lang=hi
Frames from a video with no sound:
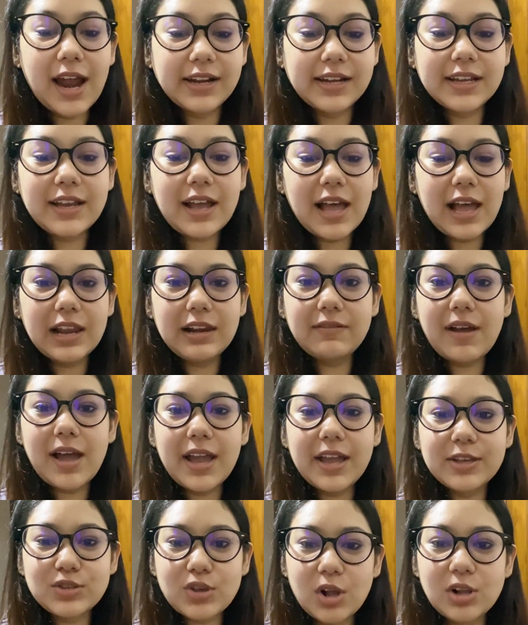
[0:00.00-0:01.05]
आटे का हलवा
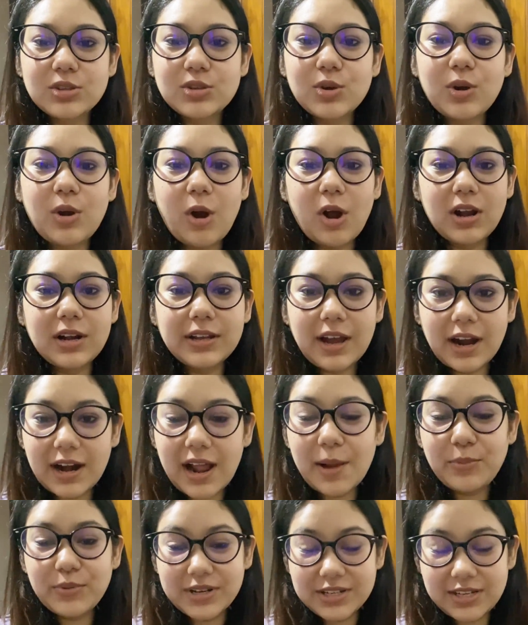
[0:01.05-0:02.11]
इज ऑल्सो कॉल्ड
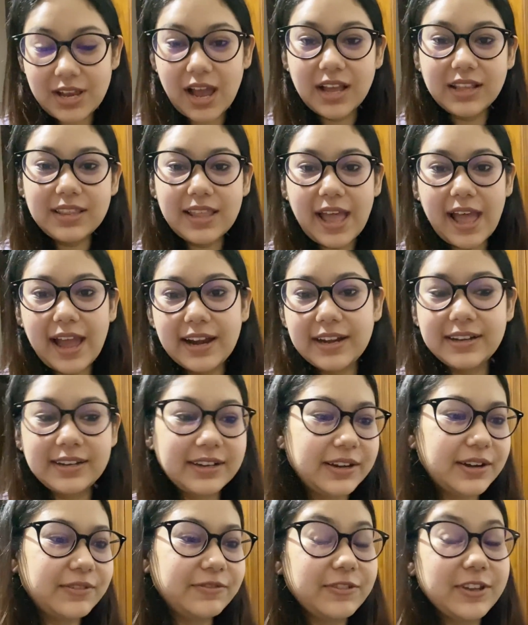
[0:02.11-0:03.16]
कड़ा प्रसाद एंड
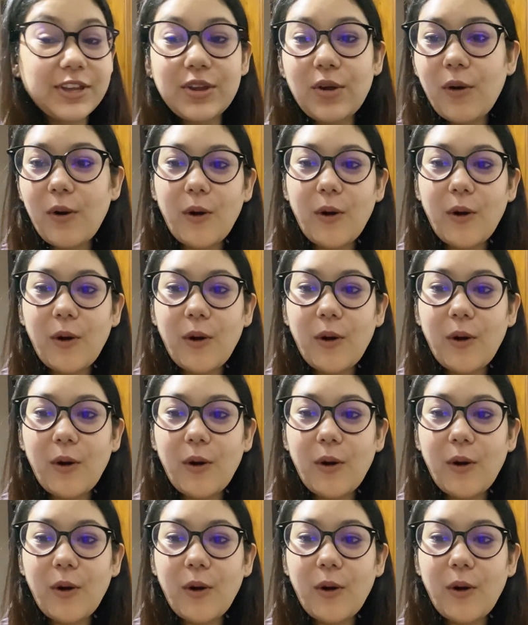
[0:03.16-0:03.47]
वी